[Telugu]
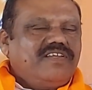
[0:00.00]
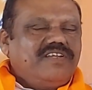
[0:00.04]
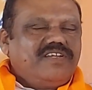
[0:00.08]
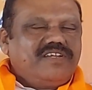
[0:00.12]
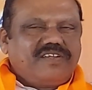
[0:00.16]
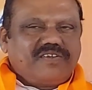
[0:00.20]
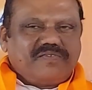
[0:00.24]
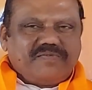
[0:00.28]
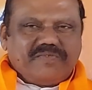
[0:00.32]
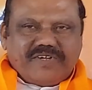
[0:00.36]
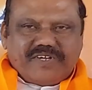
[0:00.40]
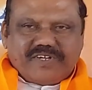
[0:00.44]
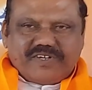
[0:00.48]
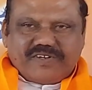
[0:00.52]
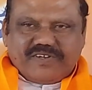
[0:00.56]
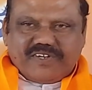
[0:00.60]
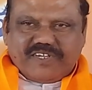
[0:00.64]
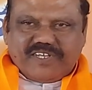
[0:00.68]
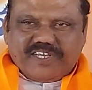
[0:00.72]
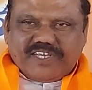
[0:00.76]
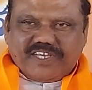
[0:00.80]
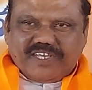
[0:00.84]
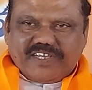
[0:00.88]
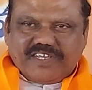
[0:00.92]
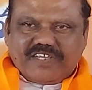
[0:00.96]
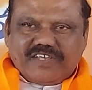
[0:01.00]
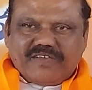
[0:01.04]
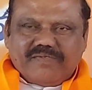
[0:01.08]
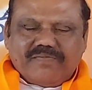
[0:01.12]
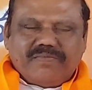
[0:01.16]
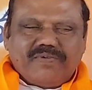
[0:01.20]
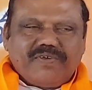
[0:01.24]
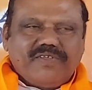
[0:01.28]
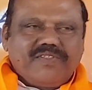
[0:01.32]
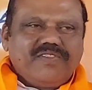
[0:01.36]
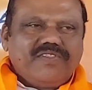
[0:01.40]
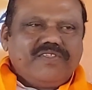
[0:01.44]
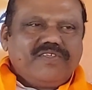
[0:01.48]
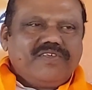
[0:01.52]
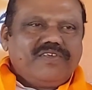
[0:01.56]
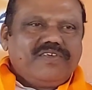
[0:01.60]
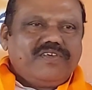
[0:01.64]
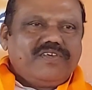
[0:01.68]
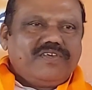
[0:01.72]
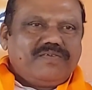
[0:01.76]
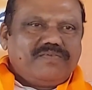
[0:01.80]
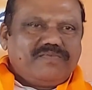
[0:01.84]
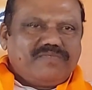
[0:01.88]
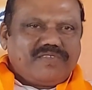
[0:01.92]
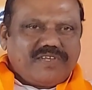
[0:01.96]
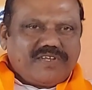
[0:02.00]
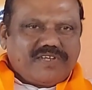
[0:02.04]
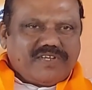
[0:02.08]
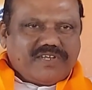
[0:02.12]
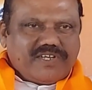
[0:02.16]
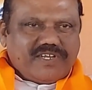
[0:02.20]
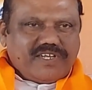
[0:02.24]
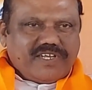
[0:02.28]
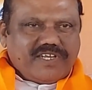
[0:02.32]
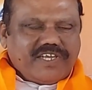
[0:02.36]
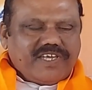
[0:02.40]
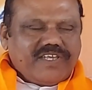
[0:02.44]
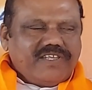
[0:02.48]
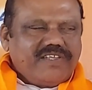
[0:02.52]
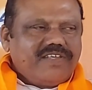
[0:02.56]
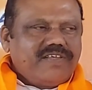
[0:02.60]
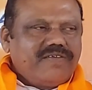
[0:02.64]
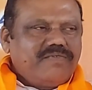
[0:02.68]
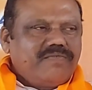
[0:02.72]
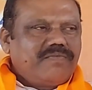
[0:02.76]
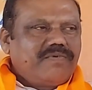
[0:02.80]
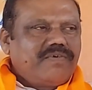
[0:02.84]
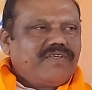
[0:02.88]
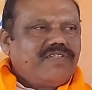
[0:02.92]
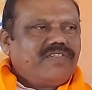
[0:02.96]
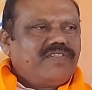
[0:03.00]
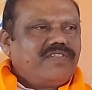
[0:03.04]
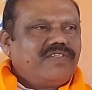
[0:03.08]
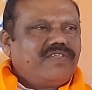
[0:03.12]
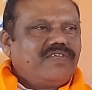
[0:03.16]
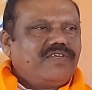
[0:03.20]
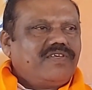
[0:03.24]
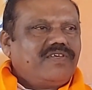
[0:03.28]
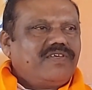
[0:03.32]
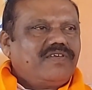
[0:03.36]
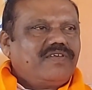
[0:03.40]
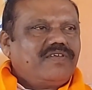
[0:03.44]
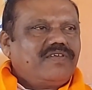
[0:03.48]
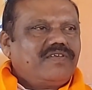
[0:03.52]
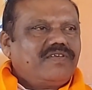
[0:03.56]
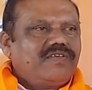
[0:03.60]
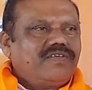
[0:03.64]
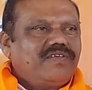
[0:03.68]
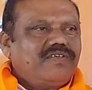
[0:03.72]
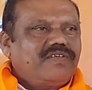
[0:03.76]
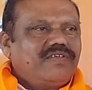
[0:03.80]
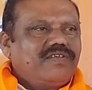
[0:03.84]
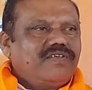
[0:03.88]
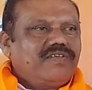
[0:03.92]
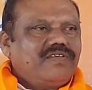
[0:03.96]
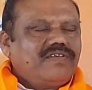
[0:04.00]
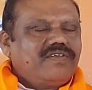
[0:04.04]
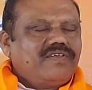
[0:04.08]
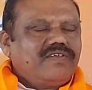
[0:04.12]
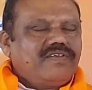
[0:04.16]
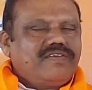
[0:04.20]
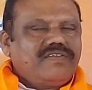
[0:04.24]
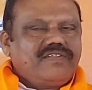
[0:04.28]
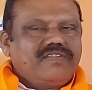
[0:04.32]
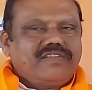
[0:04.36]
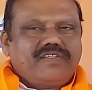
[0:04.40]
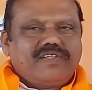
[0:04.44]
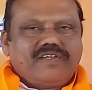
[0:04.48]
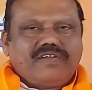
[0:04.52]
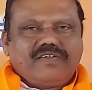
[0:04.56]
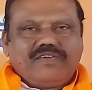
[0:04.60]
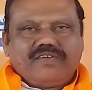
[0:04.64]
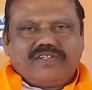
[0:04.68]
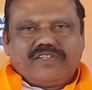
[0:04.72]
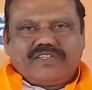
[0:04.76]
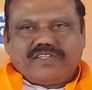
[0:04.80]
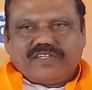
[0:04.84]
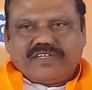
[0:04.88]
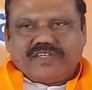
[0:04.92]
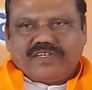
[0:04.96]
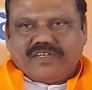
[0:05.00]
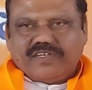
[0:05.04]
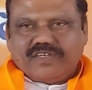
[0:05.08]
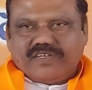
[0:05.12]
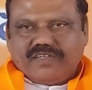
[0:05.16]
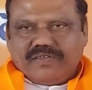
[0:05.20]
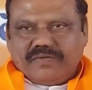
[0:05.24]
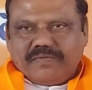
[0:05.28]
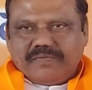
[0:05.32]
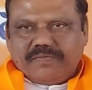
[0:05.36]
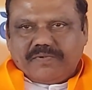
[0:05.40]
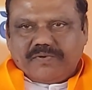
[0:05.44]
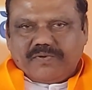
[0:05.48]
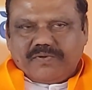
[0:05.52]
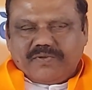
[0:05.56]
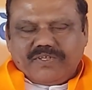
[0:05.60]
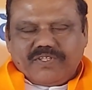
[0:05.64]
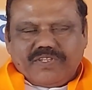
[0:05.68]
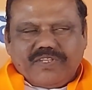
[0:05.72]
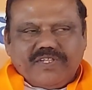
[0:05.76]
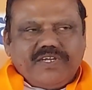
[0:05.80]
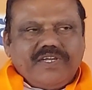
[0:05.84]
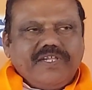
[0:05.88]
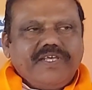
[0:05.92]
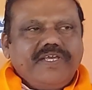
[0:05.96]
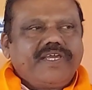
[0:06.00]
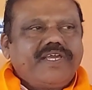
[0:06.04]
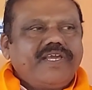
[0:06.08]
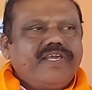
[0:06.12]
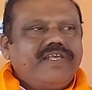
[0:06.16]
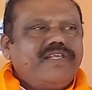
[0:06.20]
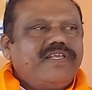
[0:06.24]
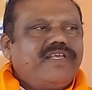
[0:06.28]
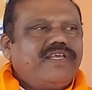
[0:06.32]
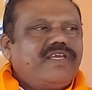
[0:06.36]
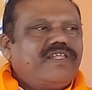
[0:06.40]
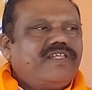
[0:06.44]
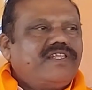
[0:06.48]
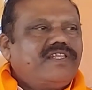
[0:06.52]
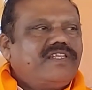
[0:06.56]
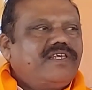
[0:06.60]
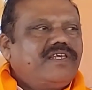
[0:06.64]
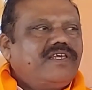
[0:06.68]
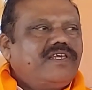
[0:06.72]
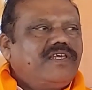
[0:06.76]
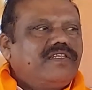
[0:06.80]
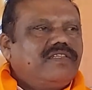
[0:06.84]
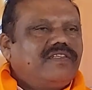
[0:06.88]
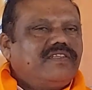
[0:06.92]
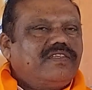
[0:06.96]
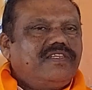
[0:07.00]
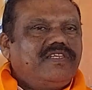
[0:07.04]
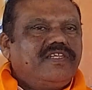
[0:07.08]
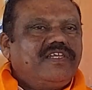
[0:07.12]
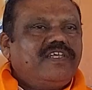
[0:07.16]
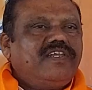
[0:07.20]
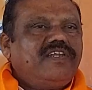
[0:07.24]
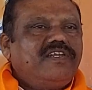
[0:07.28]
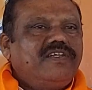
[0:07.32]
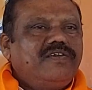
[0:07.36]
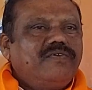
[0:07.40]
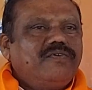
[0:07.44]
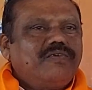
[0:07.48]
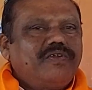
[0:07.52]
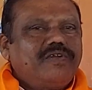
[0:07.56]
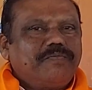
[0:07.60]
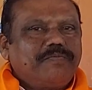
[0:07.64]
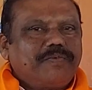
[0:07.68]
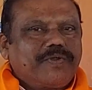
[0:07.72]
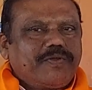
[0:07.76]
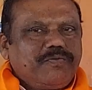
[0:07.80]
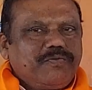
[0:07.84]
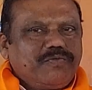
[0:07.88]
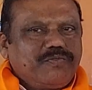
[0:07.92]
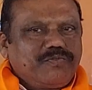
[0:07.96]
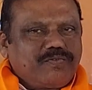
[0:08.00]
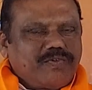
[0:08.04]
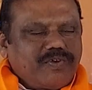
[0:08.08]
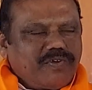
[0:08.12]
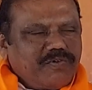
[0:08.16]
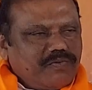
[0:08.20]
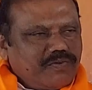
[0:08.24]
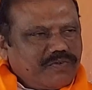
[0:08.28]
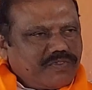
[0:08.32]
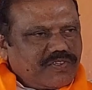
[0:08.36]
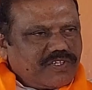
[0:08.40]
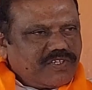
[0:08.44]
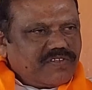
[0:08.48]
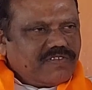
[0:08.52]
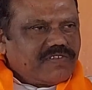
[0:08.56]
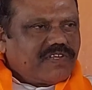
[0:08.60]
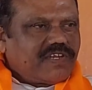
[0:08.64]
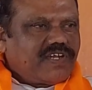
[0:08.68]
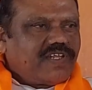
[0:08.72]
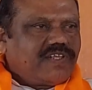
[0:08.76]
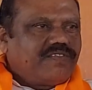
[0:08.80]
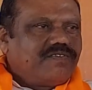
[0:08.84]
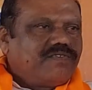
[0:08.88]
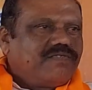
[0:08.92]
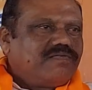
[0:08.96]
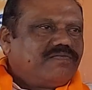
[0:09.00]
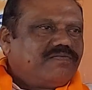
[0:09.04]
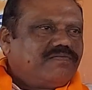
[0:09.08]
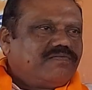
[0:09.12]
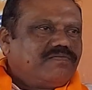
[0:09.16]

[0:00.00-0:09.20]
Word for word: ఇంటర్మీడియట్ లీకేజ్ అయిపోయింది ఎంసెట్ లీకేజ్ అయిపోయింది తర్వాత ఇప్పుడు ఇది లీకేజ్ అయింది దీన్ని కూడా ప్రభుత్వం గుర్తించలేదు